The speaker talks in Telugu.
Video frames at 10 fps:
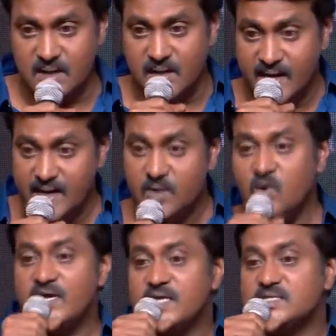లేడీ
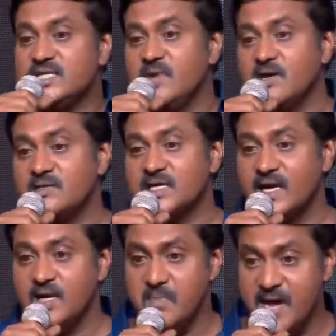ఓరియంటెడ్ సినిమాలు వస్తున్నాయి
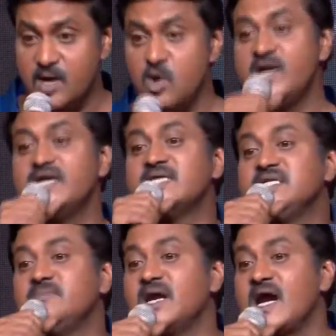కానీ మేల్ ఓరియంటెడ్
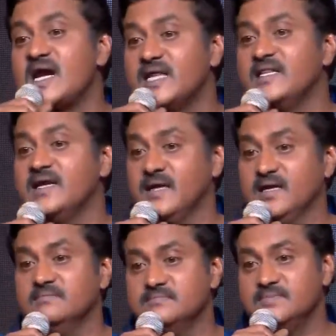సినిమాలు రావట్లేదేంటి
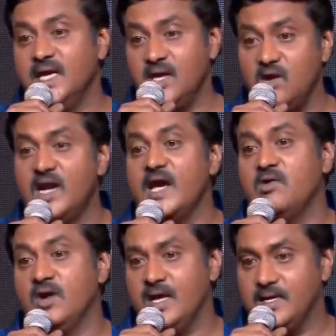హీరోయిన్
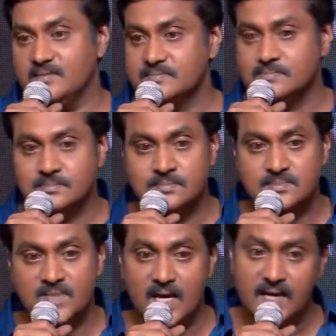లేకుండా అని
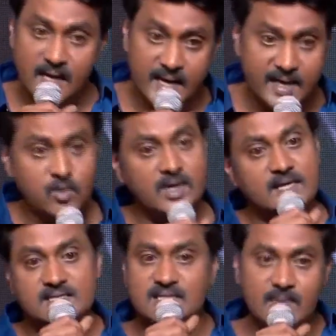అన్నీ లేడీ
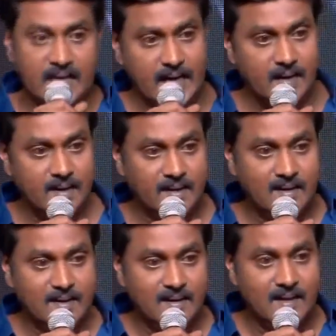ఓరియంటెడ్ సినిమాలే
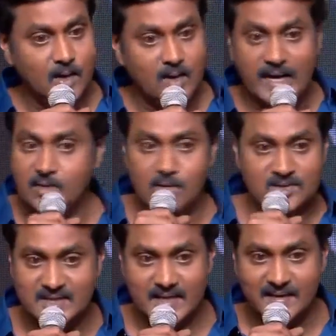హీరో లేకుండా
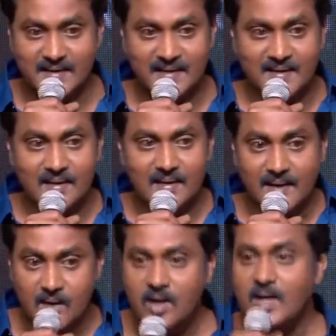వచ్చినాయి
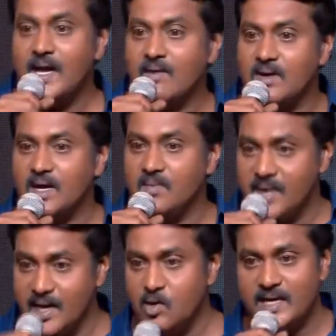హీరోయిన్ లేకుండా
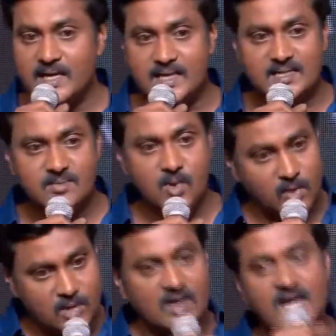మేల్ ఓరియంటెడ్ సినిమా
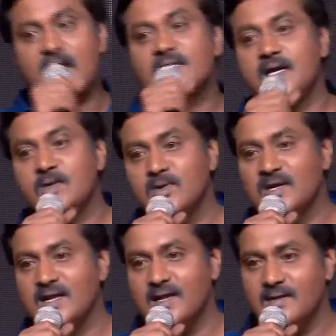ఒకటి కూడా రాదా
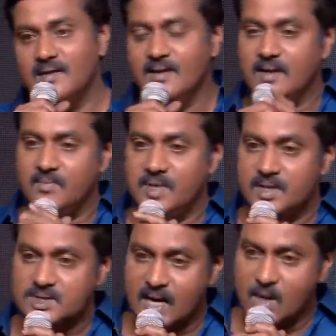అనుకుంటే మీరు
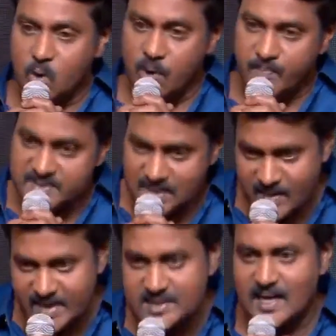చాలా గొప్ప సినిమా
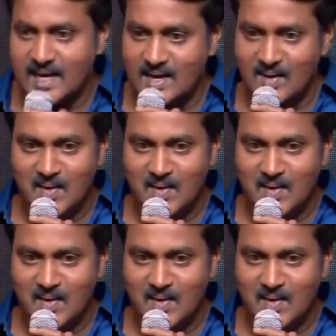ఇచ్చారండి